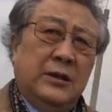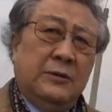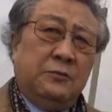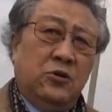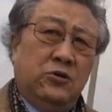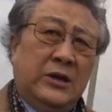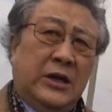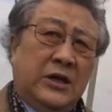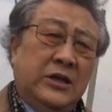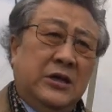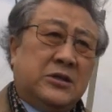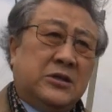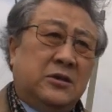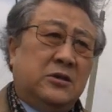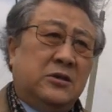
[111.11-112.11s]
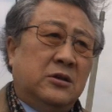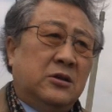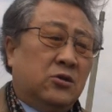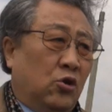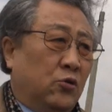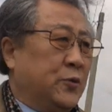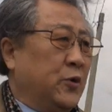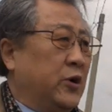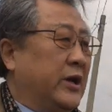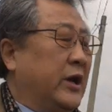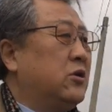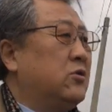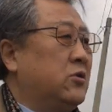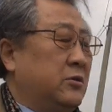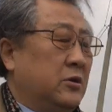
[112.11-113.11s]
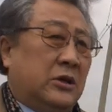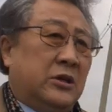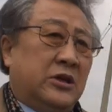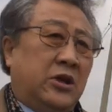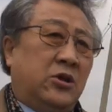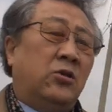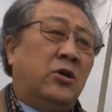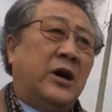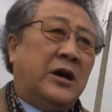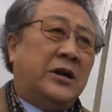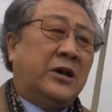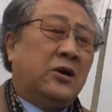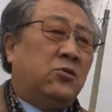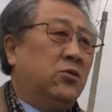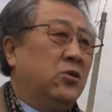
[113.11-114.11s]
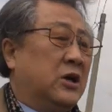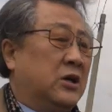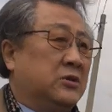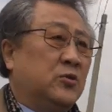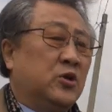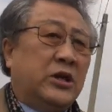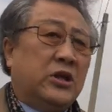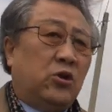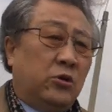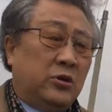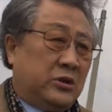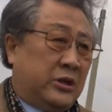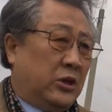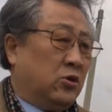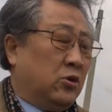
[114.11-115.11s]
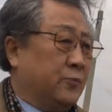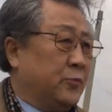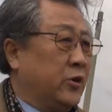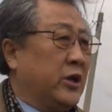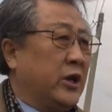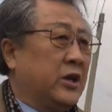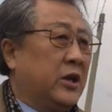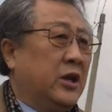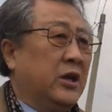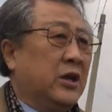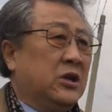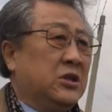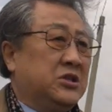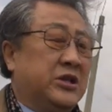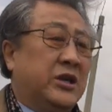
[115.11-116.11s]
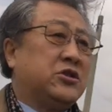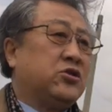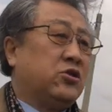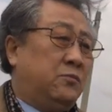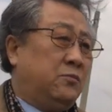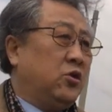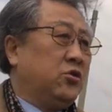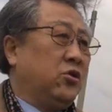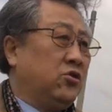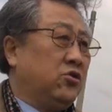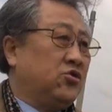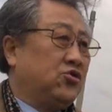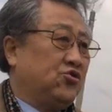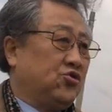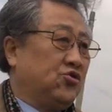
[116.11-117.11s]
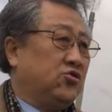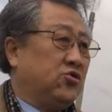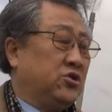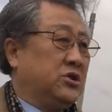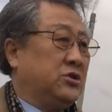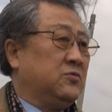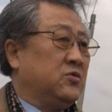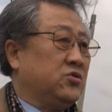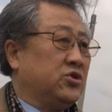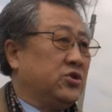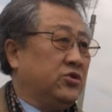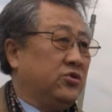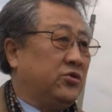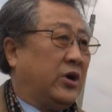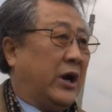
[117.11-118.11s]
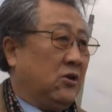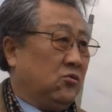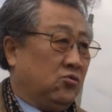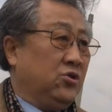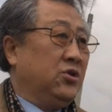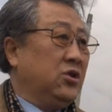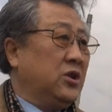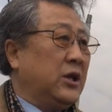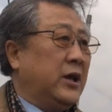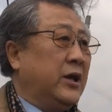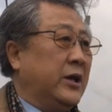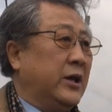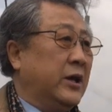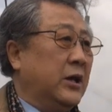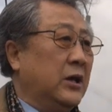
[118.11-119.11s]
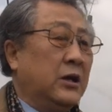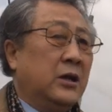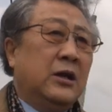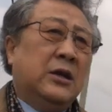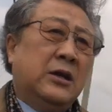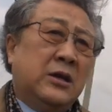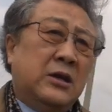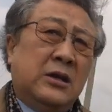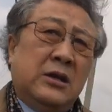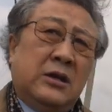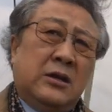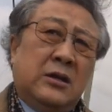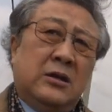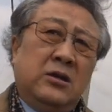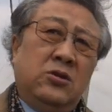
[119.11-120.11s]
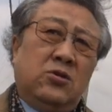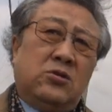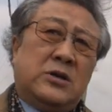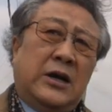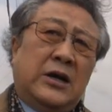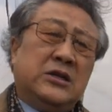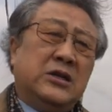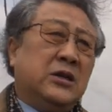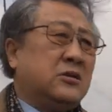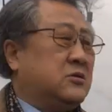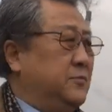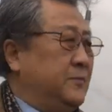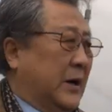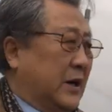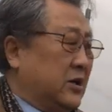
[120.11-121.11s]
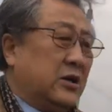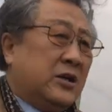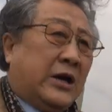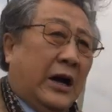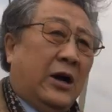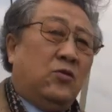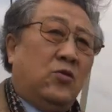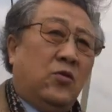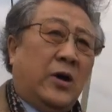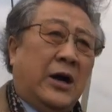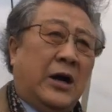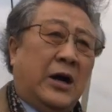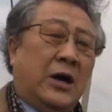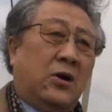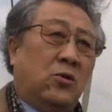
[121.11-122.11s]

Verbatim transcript: 평양에서 동평양 그 대동강 하나 건너가지 못해 동, 동평양에 지하철을 못 넣는 수준으로 지금 그 선으로 알고 있는데 여기까지 그 많은 강과